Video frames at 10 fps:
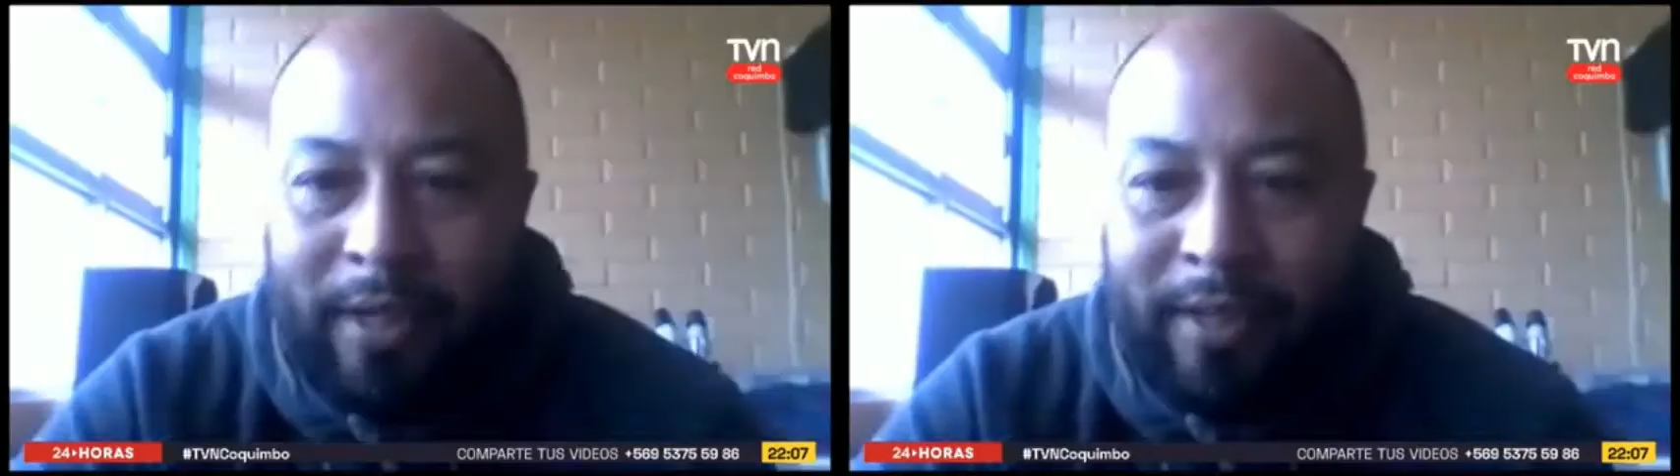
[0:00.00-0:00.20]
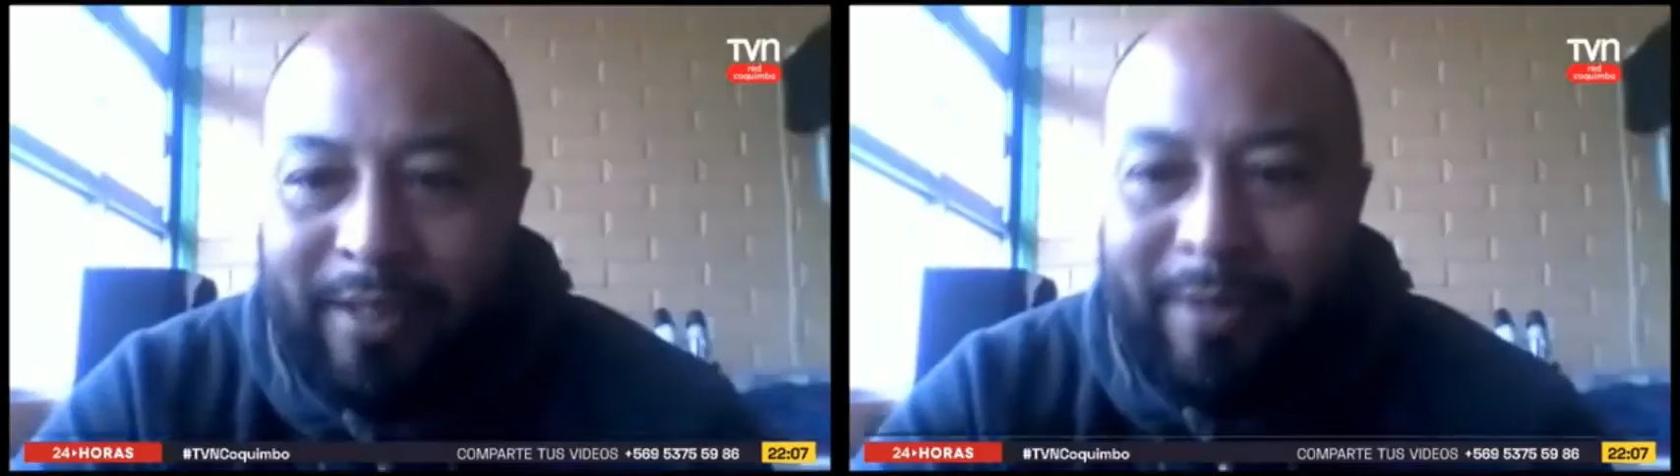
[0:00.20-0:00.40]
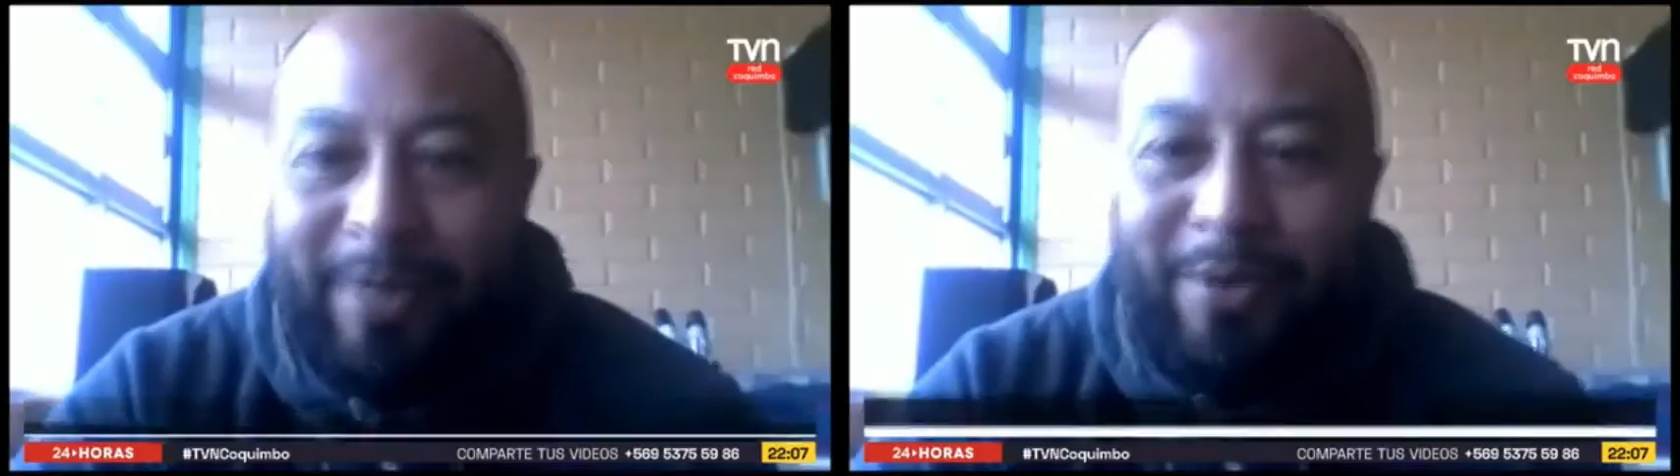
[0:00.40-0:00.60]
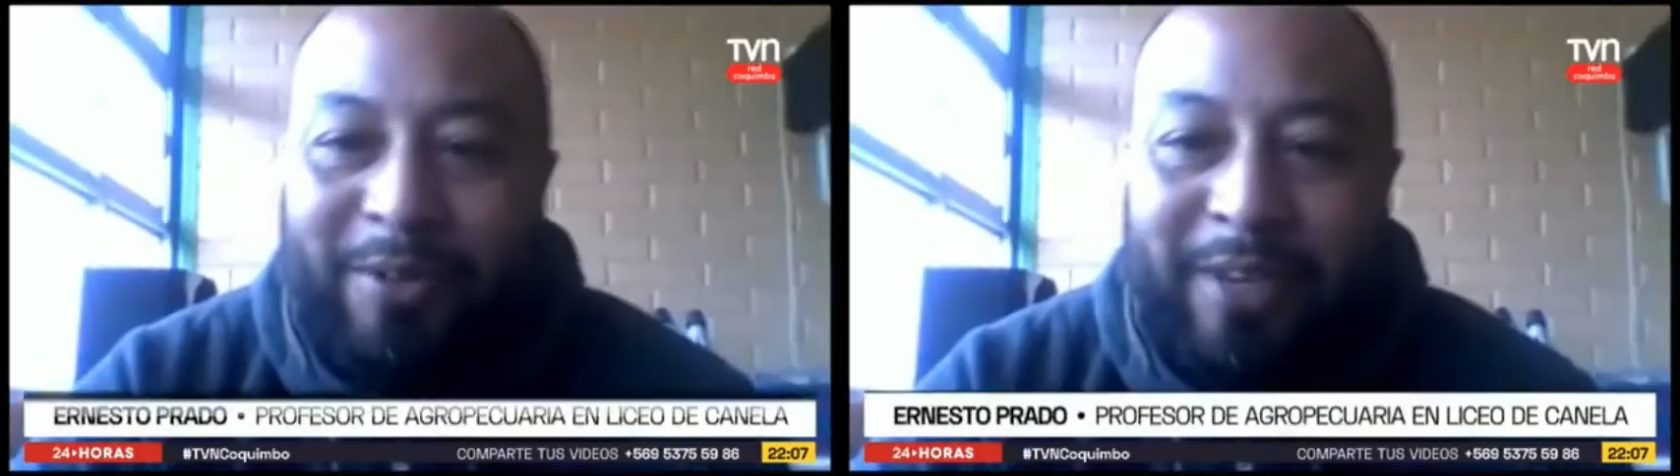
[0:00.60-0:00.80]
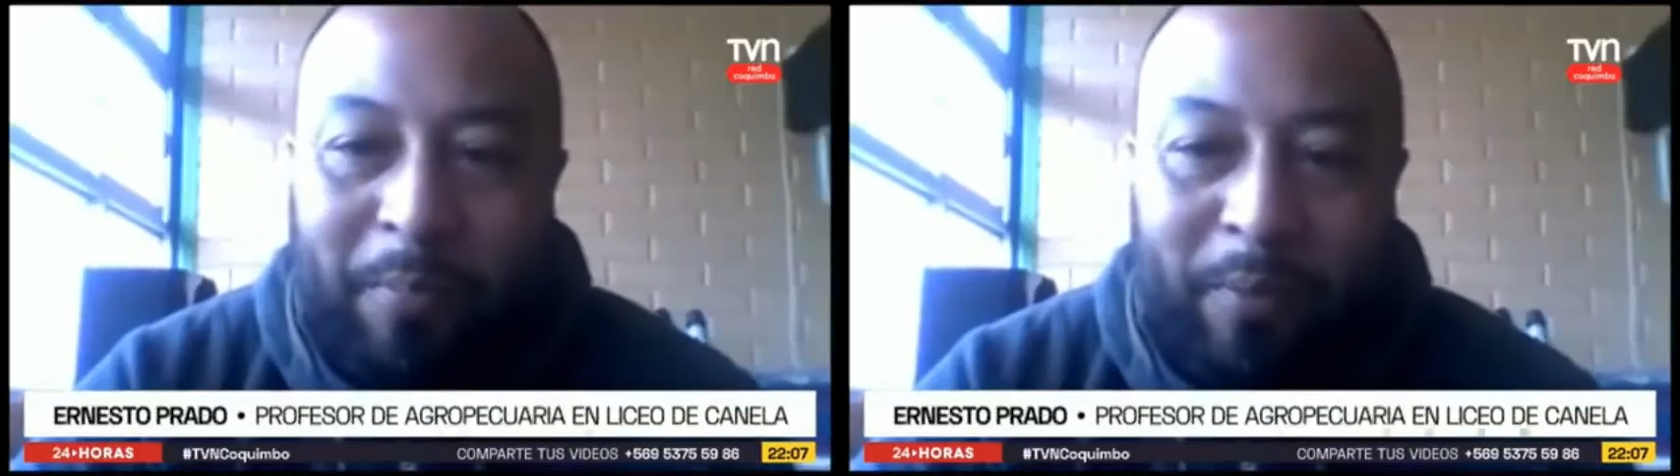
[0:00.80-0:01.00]
El tema de
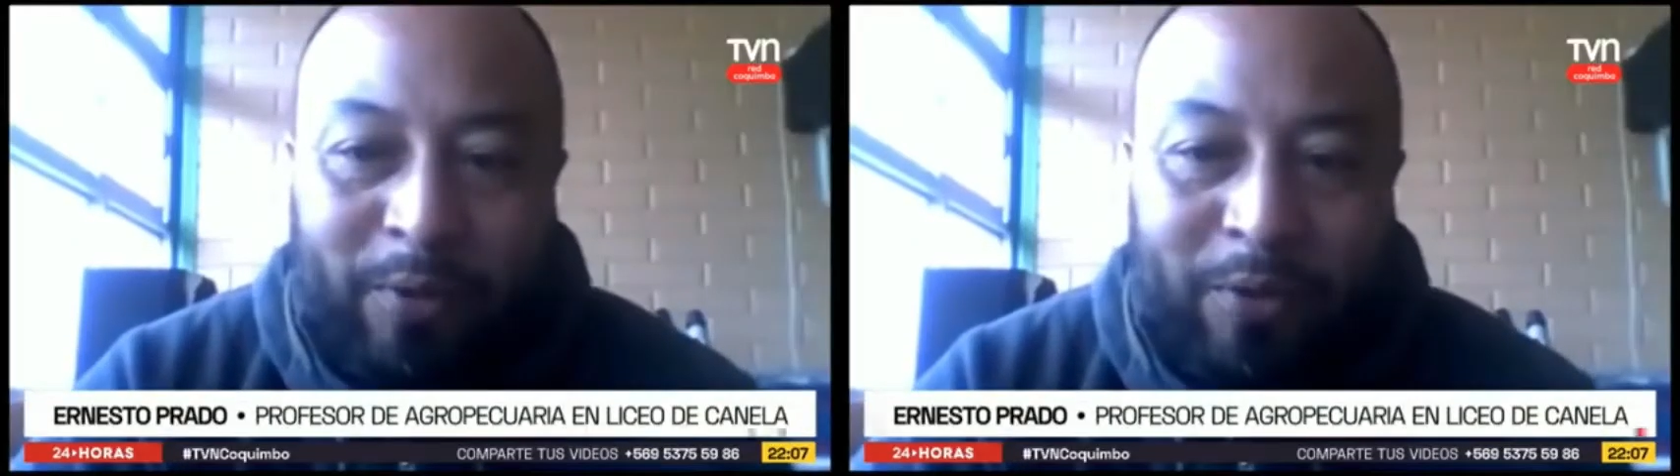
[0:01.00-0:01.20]
conocer al profesor